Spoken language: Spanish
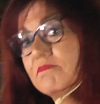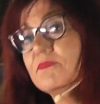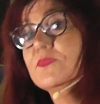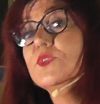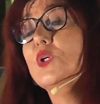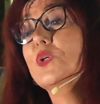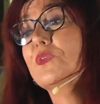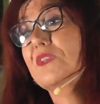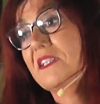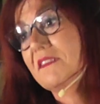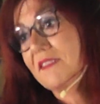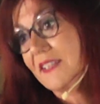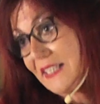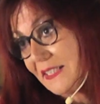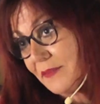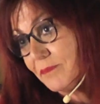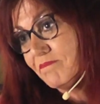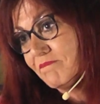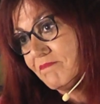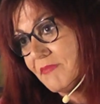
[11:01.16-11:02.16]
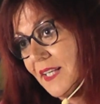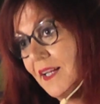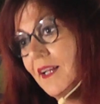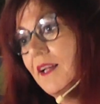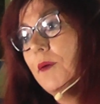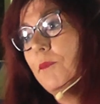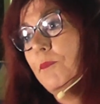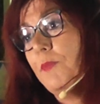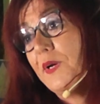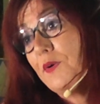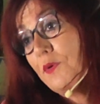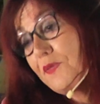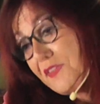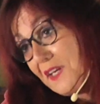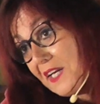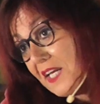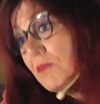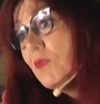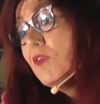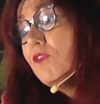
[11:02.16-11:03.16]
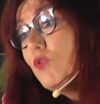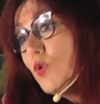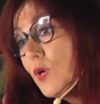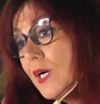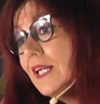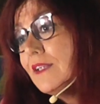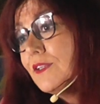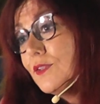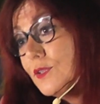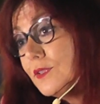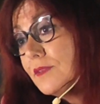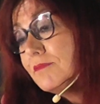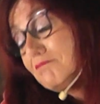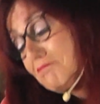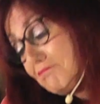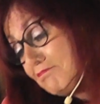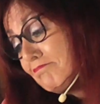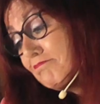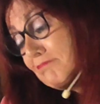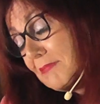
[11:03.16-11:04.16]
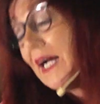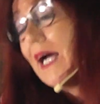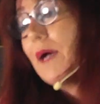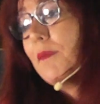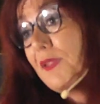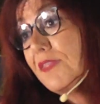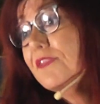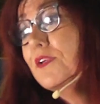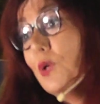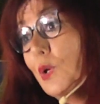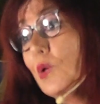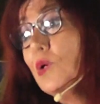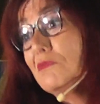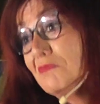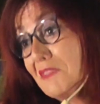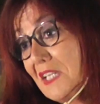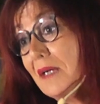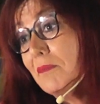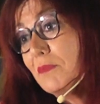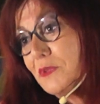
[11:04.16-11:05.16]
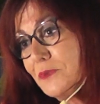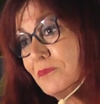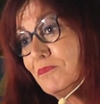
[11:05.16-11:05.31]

dónde estarán, pero seguimos buscando a ver si lo encontramos.